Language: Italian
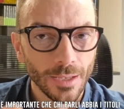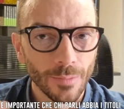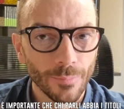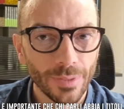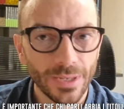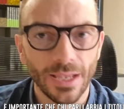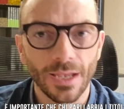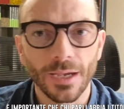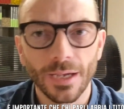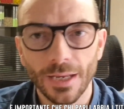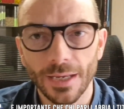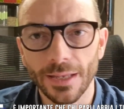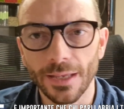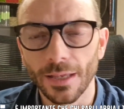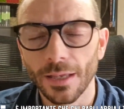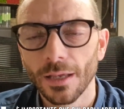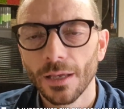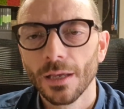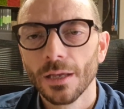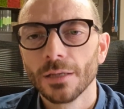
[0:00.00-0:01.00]
perché anche
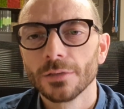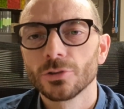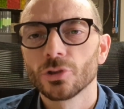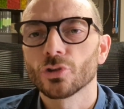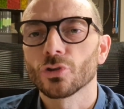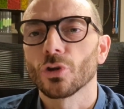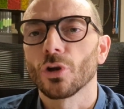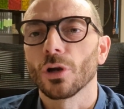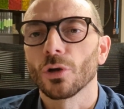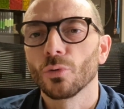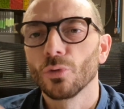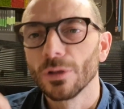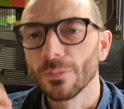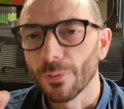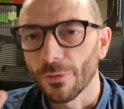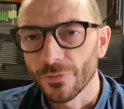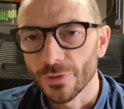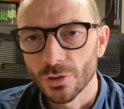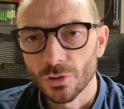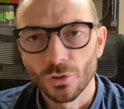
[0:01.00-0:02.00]
lì ci sono alcuni
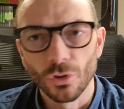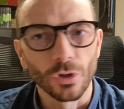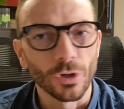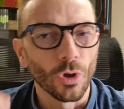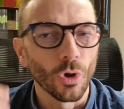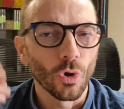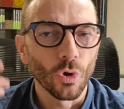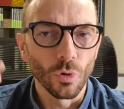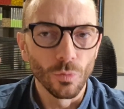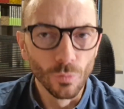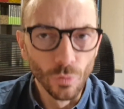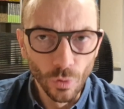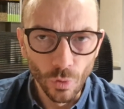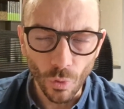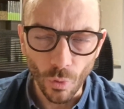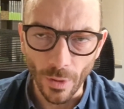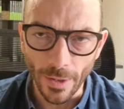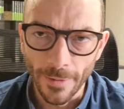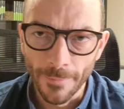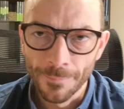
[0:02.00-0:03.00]
professori o
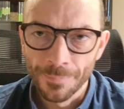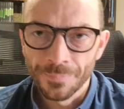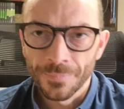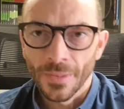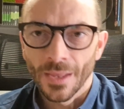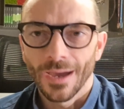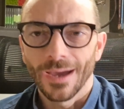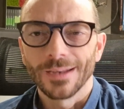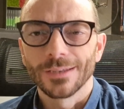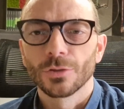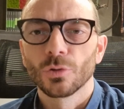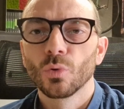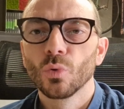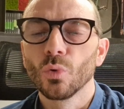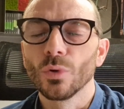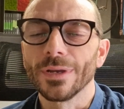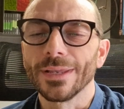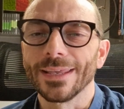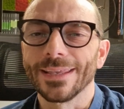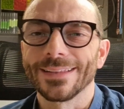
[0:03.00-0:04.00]
comunque
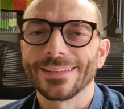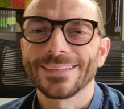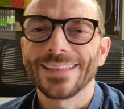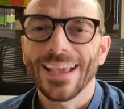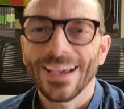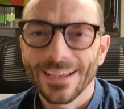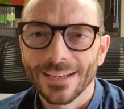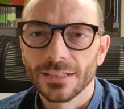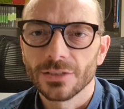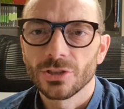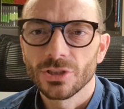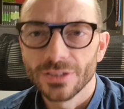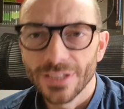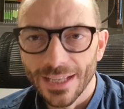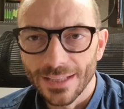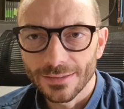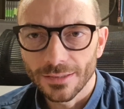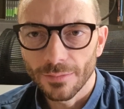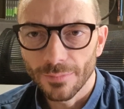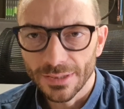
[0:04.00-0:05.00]
alcuni tecnici di
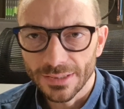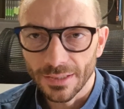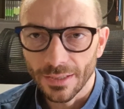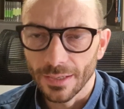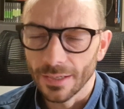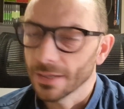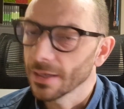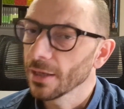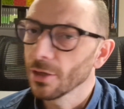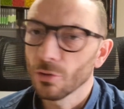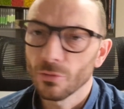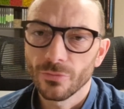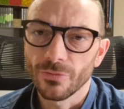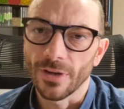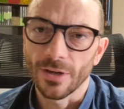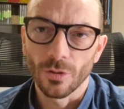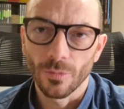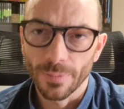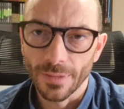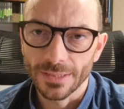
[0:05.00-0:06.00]
altre materie che non
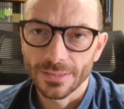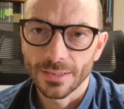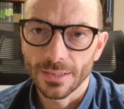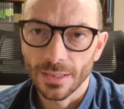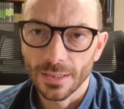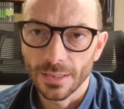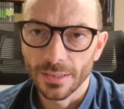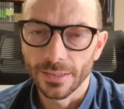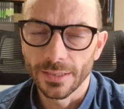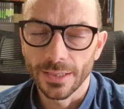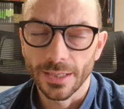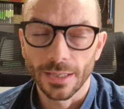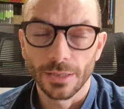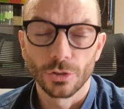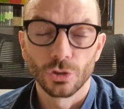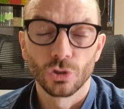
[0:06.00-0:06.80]
fanno pratica clinica.